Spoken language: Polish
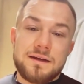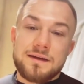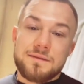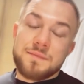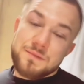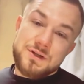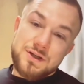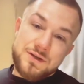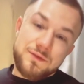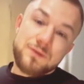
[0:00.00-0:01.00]
Mam nadzieję,
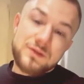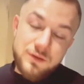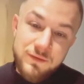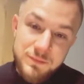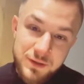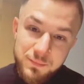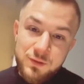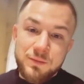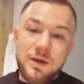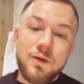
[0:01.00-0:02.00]
że widowisko Wam się
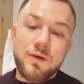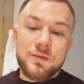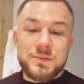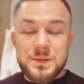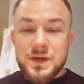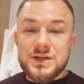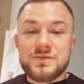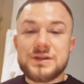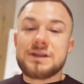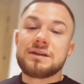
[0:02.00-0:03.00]
podobało. Przepraszam
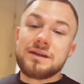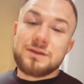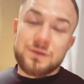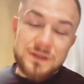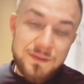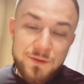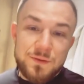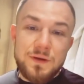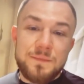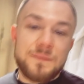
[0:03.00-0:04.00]
wszystkich tych, których
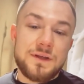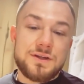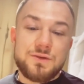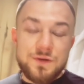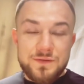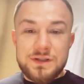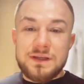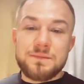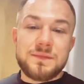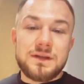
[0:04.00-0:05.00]
zawiodłem i dziękuję
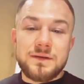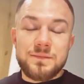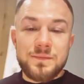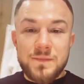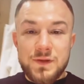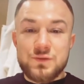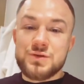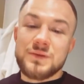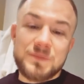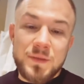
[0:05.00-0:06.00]
wszystkim tym, którzy
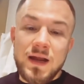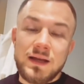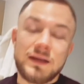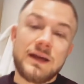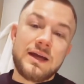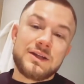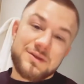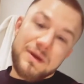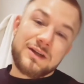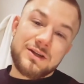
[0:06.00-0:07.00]
mnie wspierali.
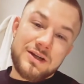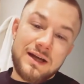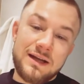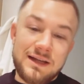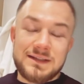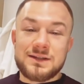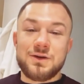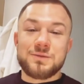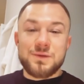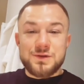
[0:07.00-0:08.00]
Trzymajcie się, lecę trochę
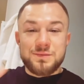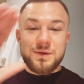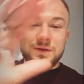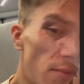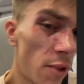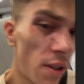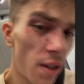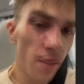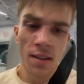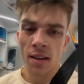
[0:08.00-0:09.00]
odpocząć.
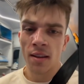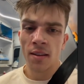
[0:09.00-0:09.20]
Drodzy,